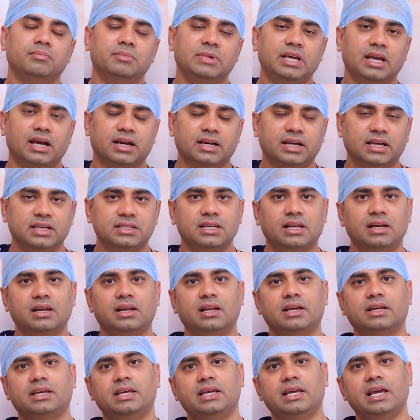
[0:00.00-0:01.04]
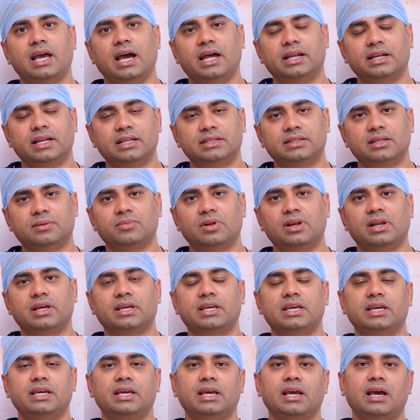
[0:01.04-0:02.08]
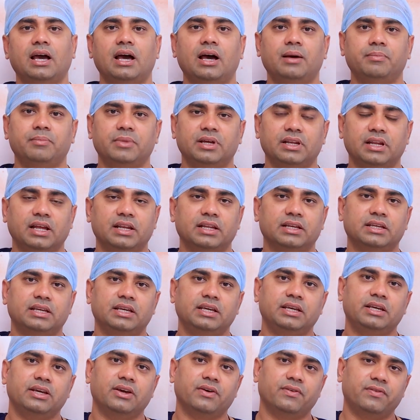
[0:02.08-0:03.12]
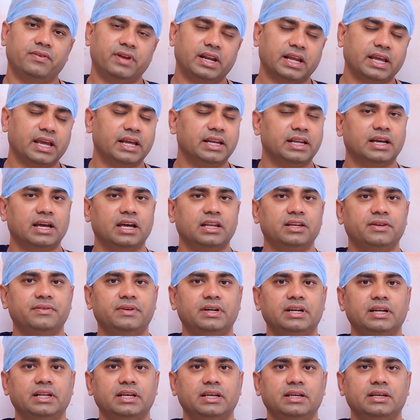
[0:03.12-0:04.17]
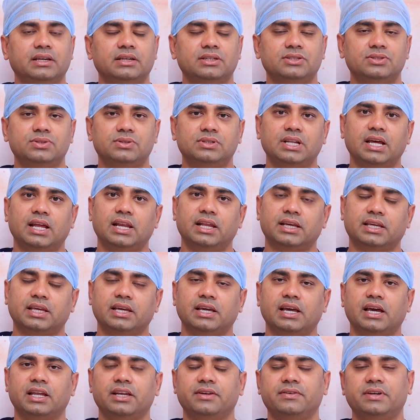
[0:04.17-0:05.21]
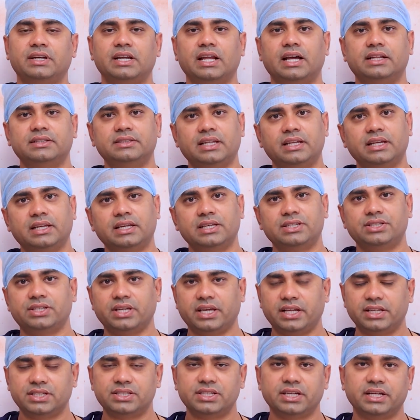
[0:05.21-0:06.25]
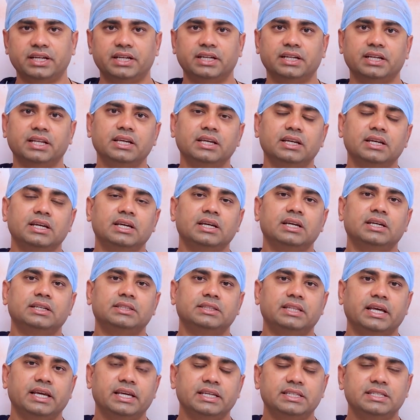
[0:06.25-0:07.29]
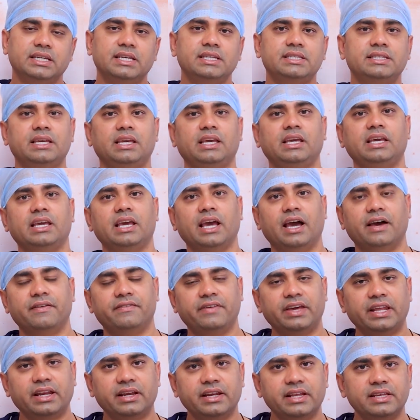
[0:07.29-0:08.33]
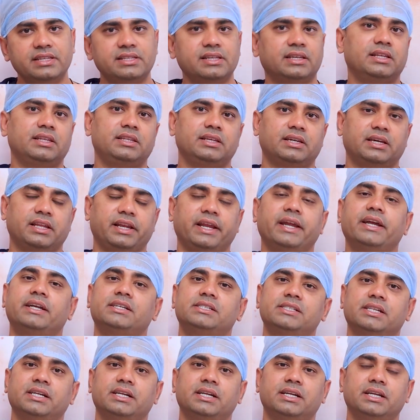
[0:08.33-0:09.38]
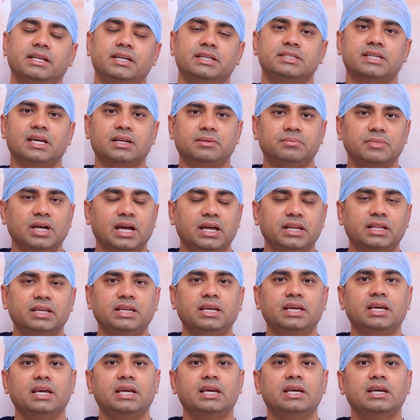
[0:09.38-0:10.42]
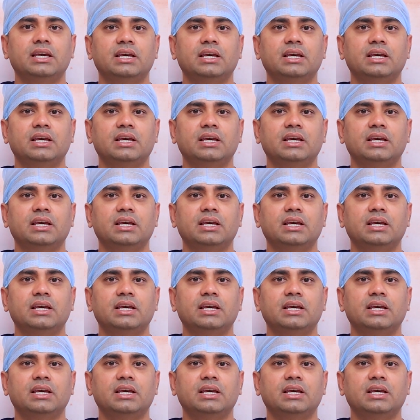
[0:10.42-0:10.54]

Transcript: మీ అక్క చెల్లెలకి అన్న తమ్ముళ్ళకి అమ్మ నాన్నకి ఎవరికైనా కానివ్వండి చుట్టాలకి కానివ్వండి అందరికీ షేర్ చేయండి దయచేసి ఈ అవేర్నెస్ అనేది క్రియేట్ చేయండి చర్మానికి